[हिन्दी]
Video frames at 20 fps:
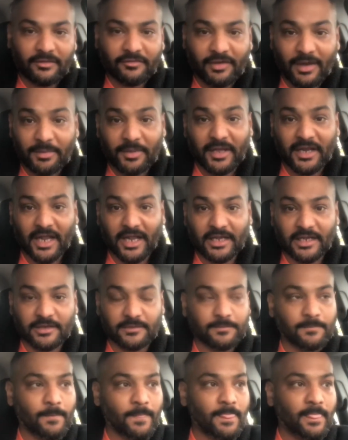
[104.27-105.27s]
फबियन
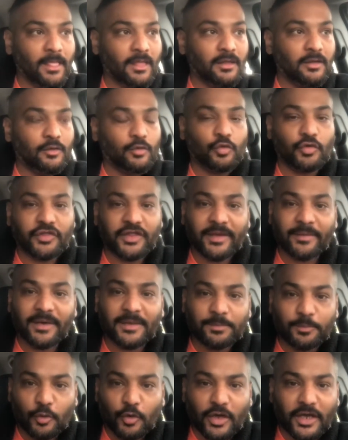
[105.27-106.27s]
एलन उसके
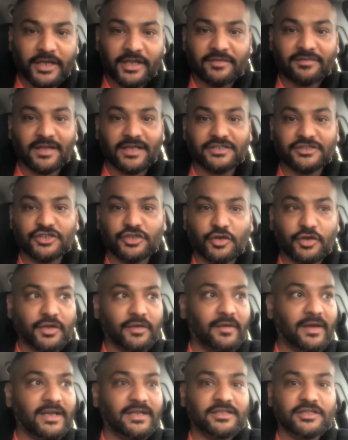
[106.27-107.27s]
बाद पूरन की सेंचुरी
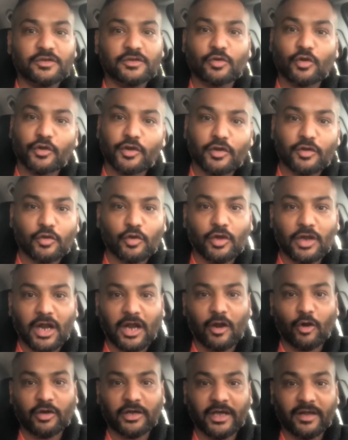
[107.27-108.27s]
होने वाली थी उन्होंने उनको
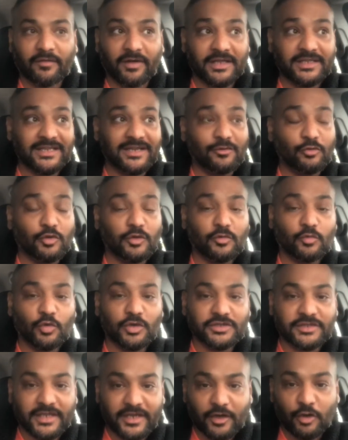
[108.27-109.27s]
रनआउट करवा दिया उन वो
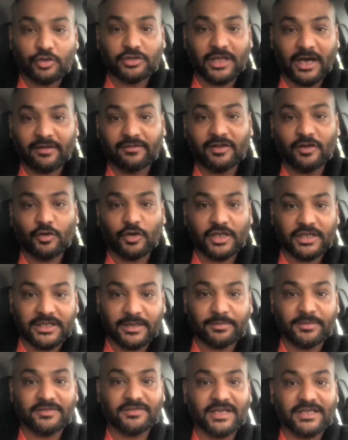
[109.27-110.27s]
इतने उतावले हो रहे थे
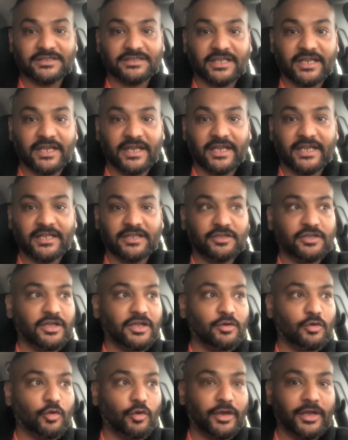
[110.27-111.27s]
अपनी सेंचुरी के लिए तो ये
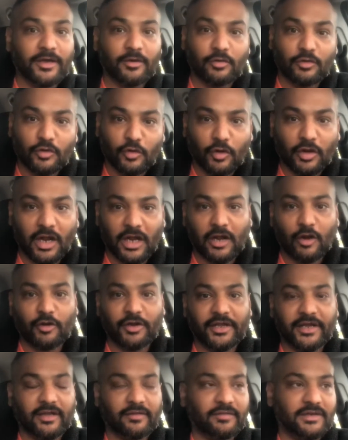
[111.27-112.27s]
उन्होंने उनको रनआउट
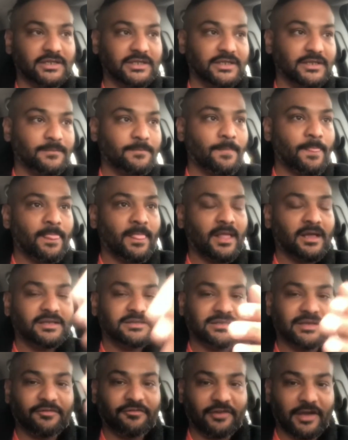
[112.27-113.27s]
ही करवा दिया
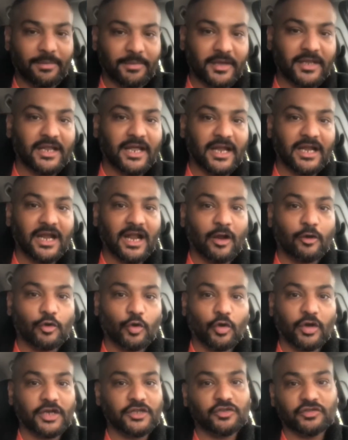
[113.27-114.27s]
जब फेबियन एलन आउट
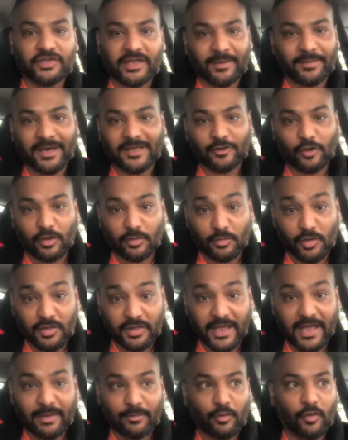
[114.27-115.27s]
हो गए तो उसके बाद ऑलमोस्ट
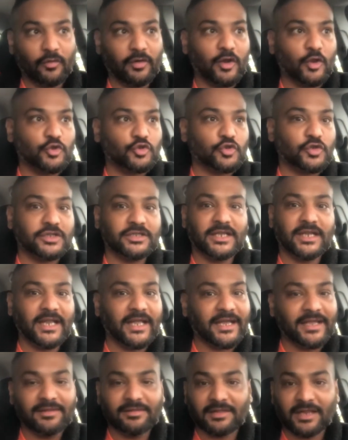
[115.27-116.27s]
गेम ओवर हो चुका था
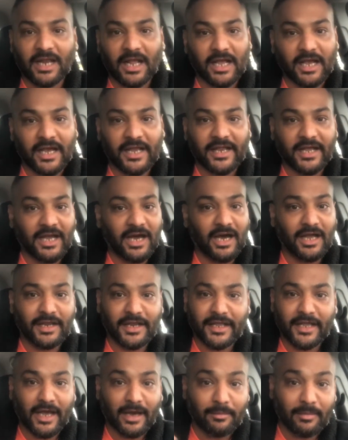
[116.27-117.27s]
लेकिन श्रीलंका ने कहा
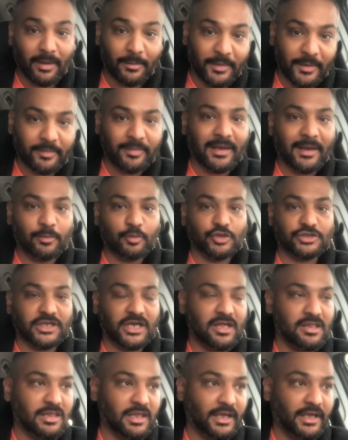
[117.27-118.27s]
नहीं हम अभी भी आपको
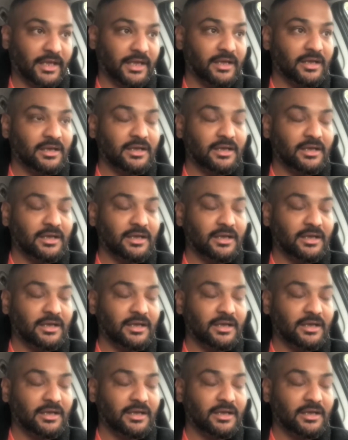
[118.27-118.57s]
चांस देंगे